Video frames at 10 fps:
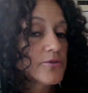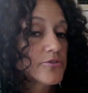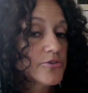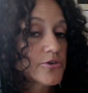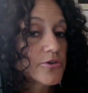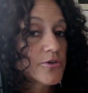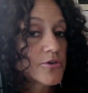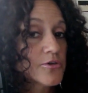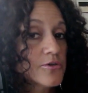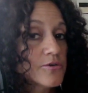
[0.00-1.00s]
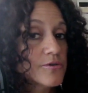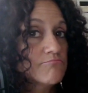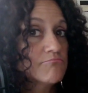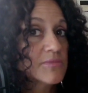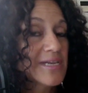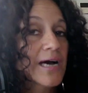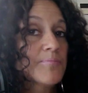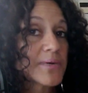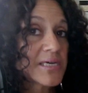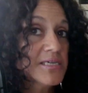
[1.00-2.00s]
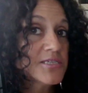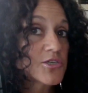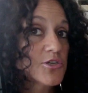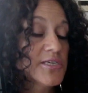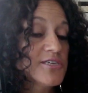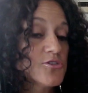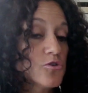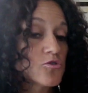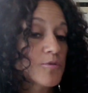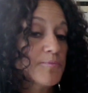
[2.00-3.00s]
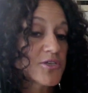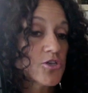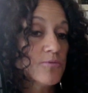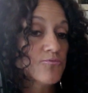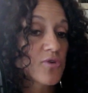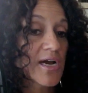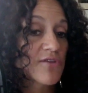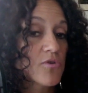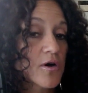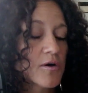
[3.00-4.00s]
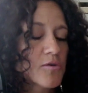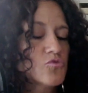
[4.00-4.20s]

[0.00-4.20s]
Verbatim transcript: de l'emprise que les autres personnes pourraient avoir.